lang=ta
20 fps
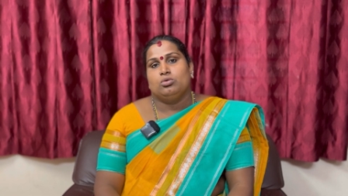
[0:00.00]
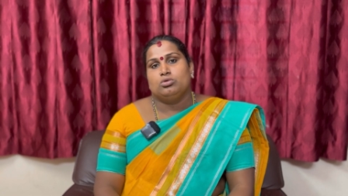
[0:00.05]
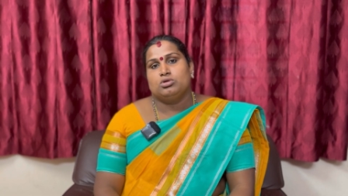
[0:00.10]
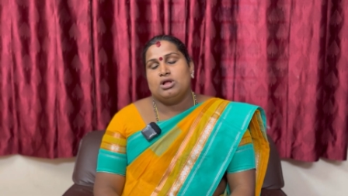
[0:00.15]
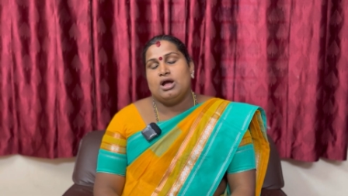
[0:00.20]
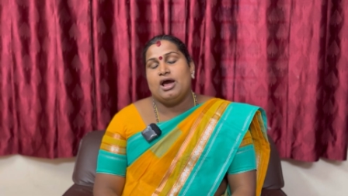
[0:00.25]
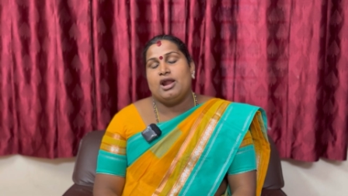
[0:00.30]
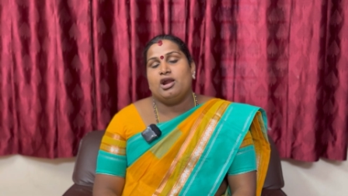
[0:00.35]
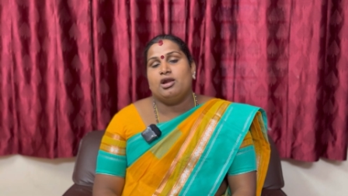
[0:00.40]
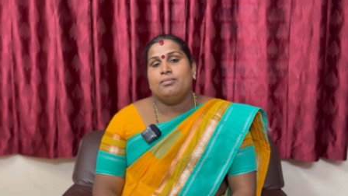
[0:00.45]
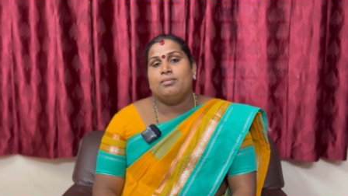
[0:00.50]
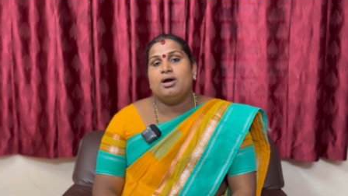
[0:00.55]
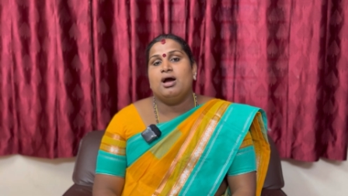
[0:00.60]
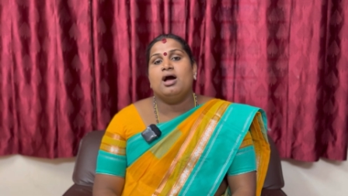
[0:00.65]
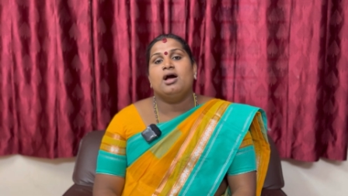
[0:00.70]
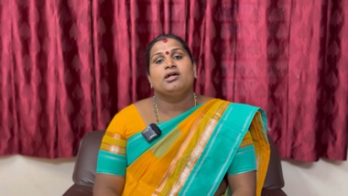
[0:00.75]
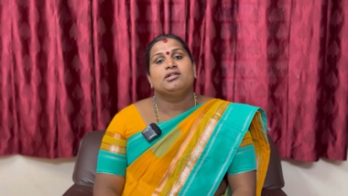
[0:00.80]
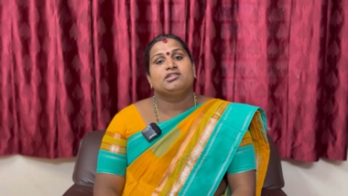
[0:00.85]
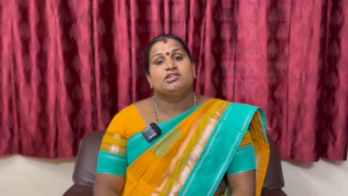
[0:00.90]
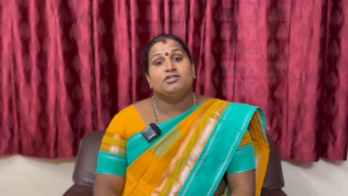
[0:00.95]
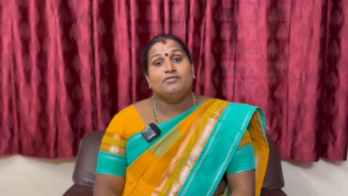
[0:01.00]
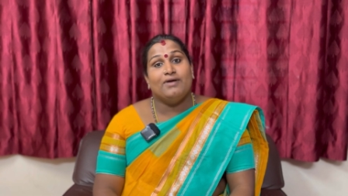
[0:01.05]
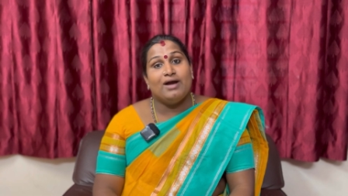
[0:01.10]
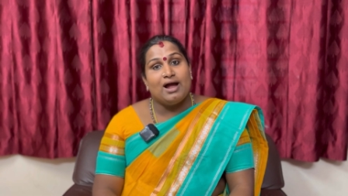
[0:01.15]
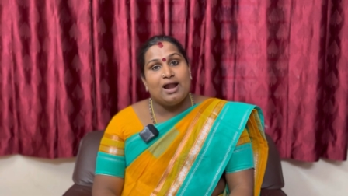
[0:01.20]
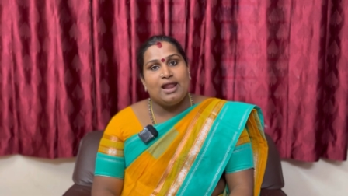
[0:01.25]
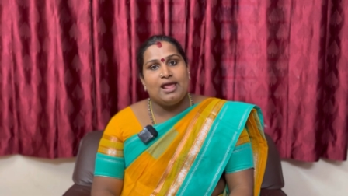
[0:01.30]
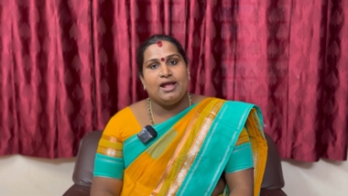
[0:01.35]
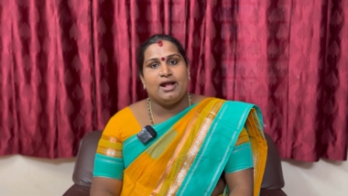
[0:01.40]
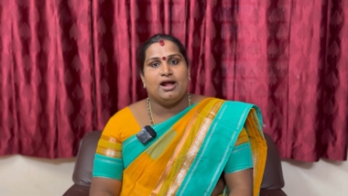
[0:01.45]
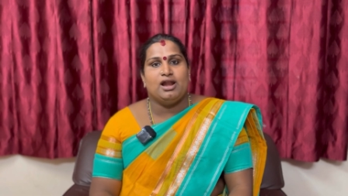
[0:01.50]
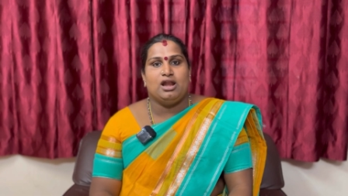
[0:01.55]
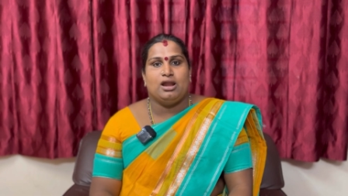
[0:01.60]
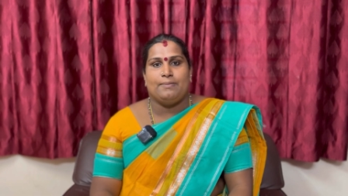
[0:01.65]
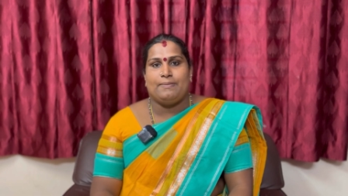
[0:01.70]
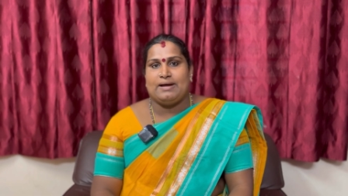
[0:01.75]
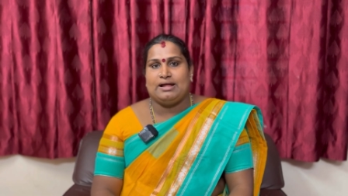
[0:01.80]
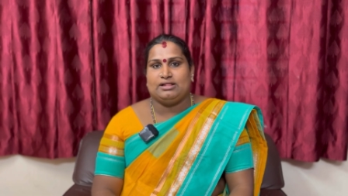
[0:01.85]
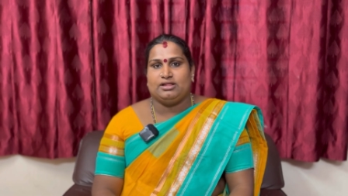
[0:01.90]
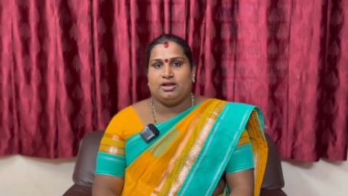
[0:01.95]
உதாரணமாக
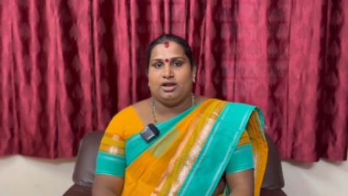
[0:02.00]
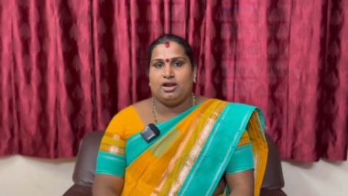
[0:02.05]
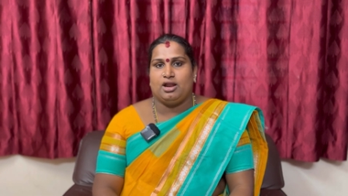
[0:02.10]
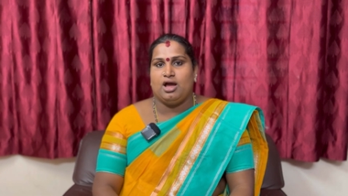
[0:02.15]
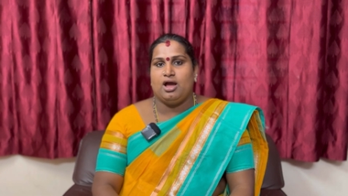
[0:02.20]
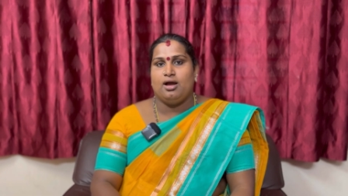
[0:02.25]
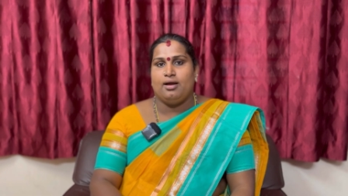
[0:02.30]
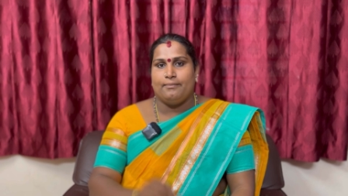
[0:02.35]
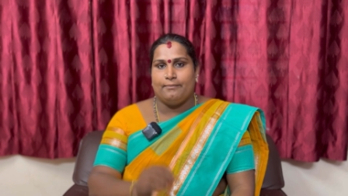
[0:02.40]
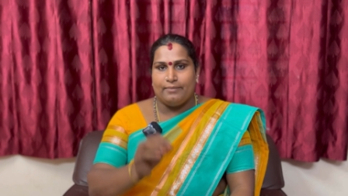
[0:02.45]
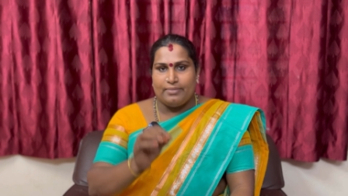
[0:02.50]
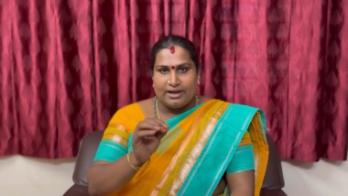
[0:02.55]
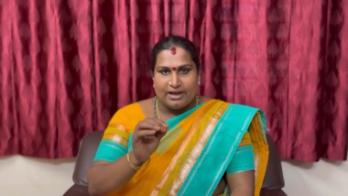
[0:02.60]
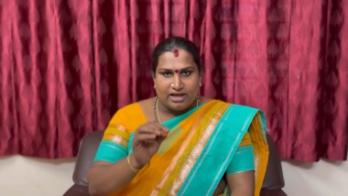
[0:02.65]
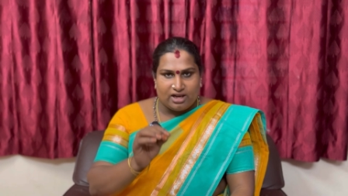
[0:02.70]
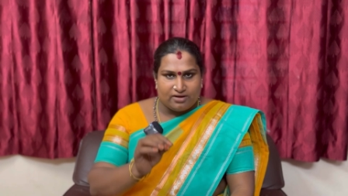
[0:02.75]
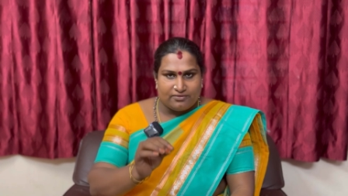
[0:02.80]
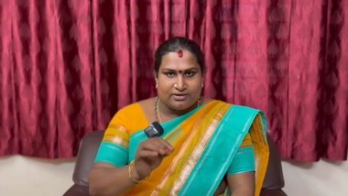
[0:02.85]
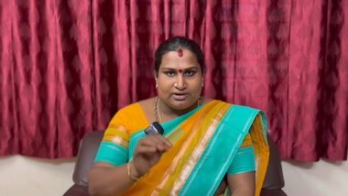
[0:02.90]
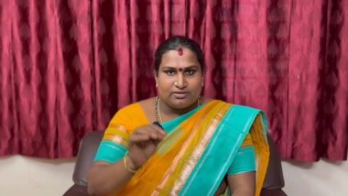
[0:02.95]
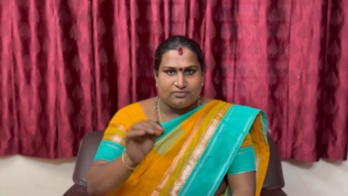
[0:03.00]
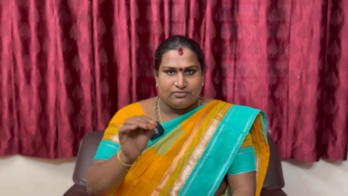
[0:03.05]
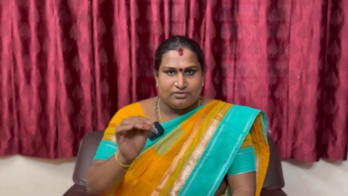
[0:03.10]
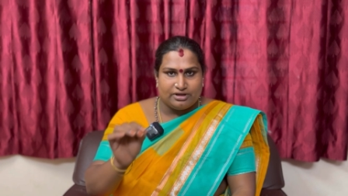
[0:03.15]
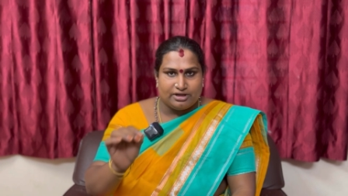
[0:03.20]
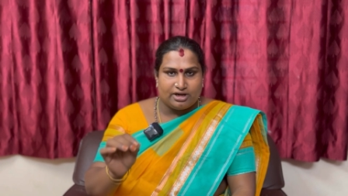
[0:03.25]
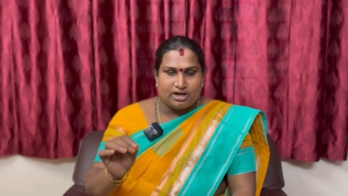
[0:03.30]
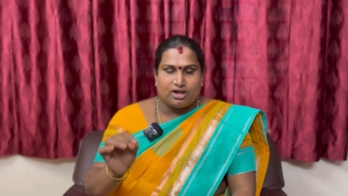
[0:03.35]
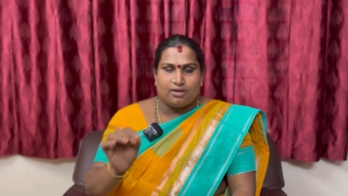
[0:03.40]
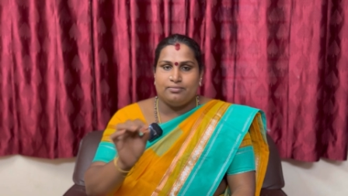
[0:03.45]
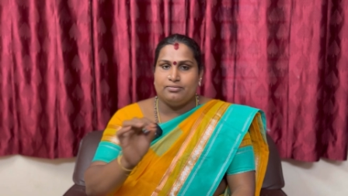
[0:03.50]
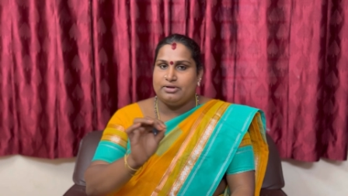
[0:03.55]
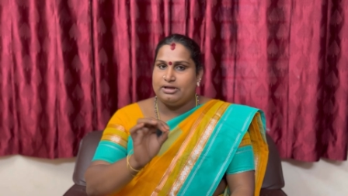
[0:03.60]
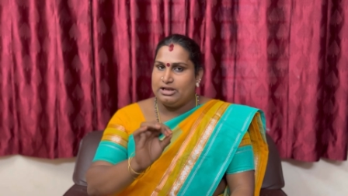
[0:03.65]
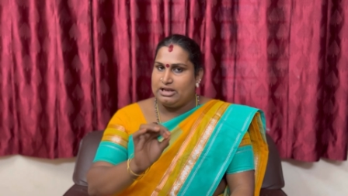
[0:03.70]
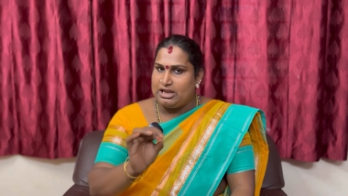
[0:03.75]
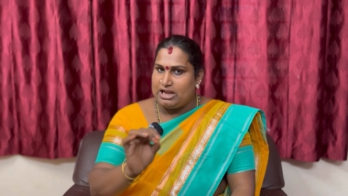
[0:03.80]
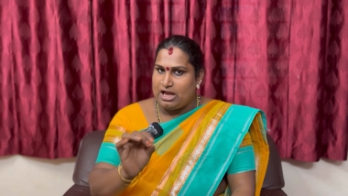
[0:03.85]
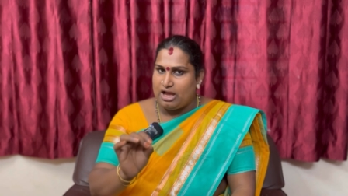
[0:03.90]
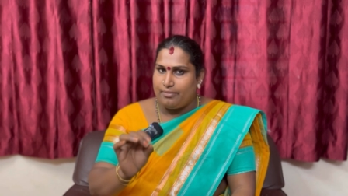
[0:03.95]
சிவாலயங்களில் பார்த்தீங்கன்னா பைரவர் விக்கிரகம்
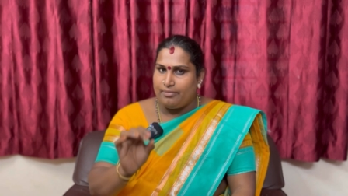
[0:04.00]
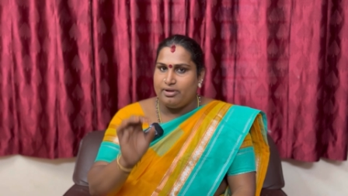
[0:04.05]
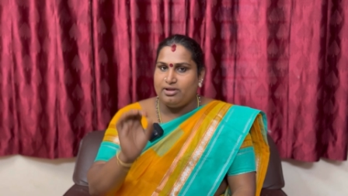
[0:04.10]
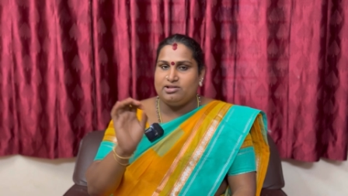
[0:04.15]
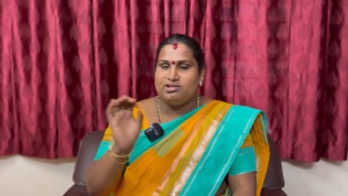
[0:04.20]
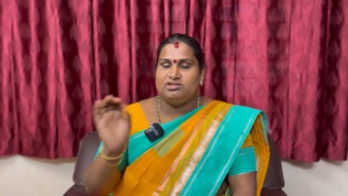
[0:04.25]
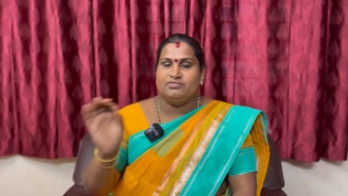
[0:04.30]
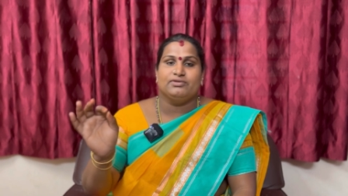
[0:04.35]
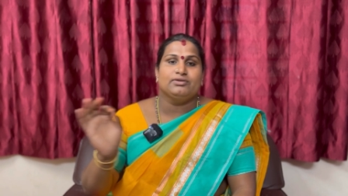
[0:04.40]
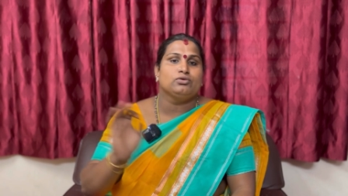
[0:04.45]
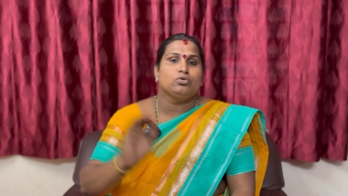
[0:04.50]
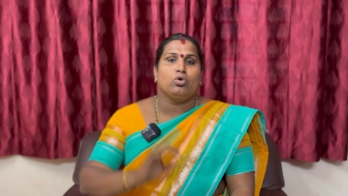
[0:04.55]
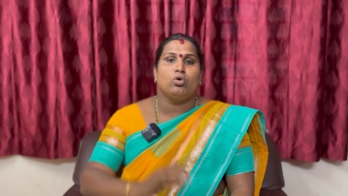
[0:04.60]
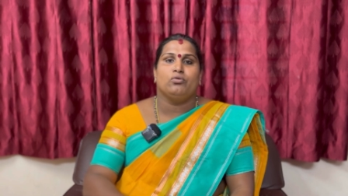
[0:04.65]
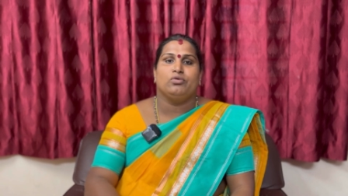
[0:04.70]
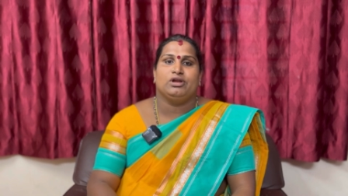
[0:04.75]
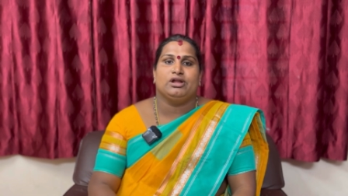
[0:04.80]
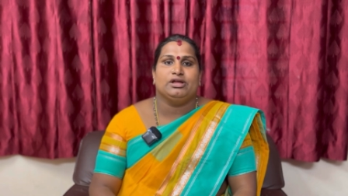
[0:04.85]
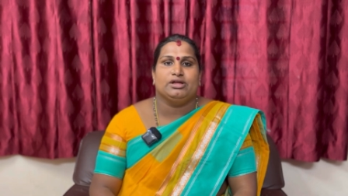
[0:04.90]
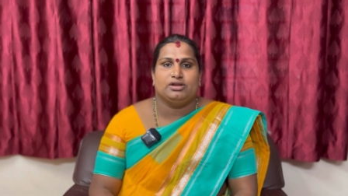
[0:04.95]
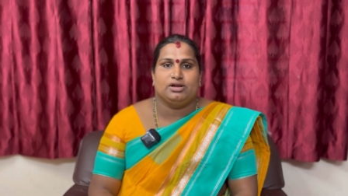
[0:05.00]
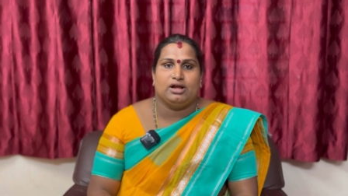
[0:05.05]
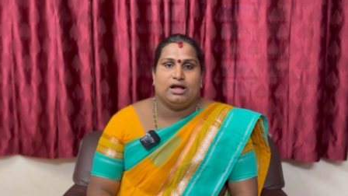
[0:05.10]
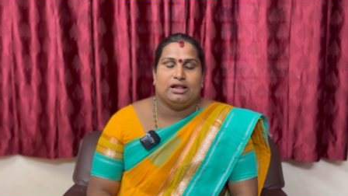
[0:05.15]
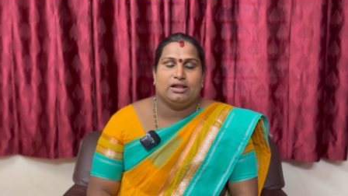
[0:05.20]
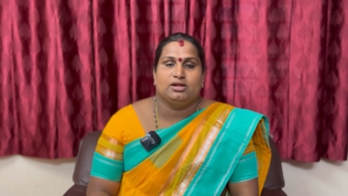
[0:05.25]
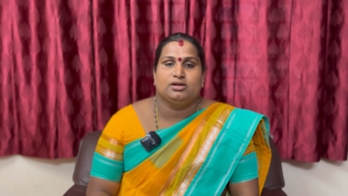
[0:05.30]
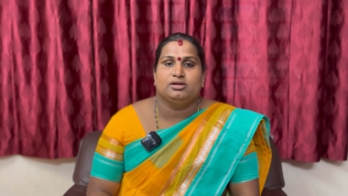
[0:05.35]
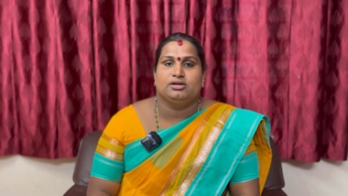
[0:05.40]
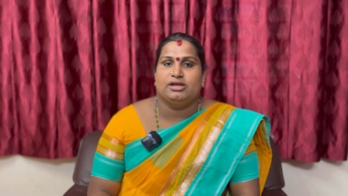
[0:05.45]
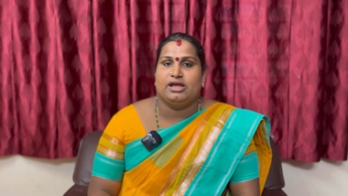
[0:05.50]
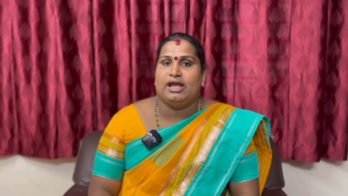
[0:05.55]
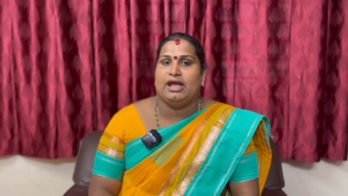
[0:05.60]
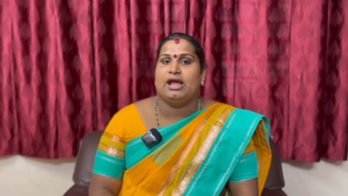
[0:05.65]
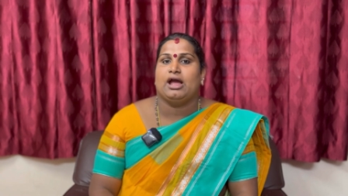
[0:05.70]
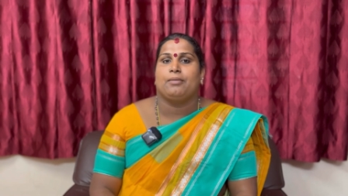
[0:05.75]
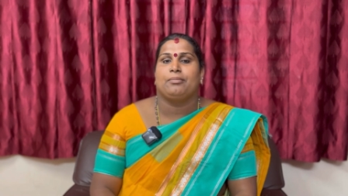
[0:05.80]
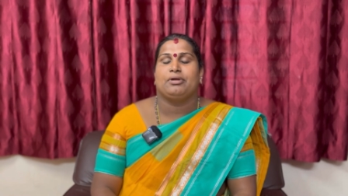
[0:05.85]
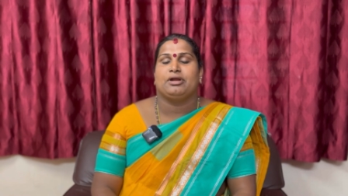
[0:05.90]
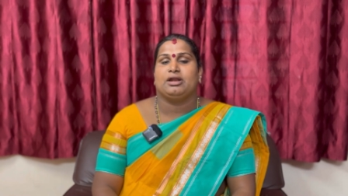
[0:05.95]
இல்லாமல் சிவன் கோவிலே இருக்காது
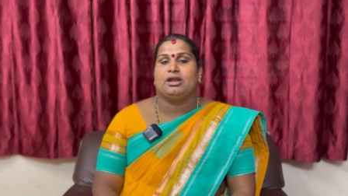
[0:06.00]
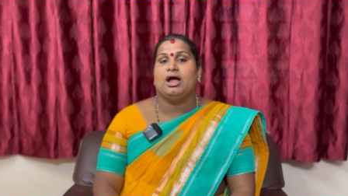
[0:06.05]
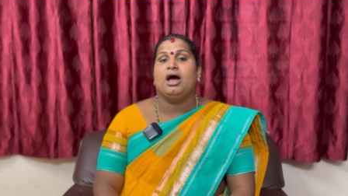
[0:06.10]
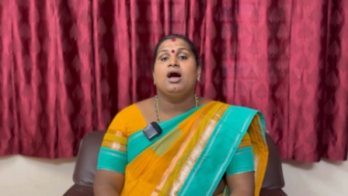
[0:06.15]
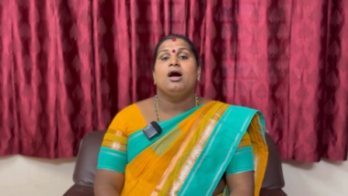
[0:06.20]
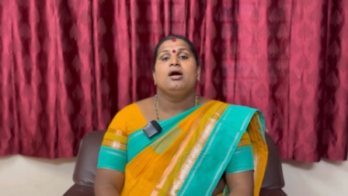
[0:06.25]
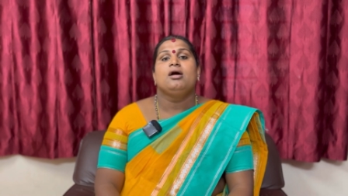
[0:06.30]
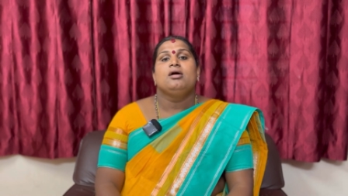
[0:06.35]
ஏன் அப்படின்னா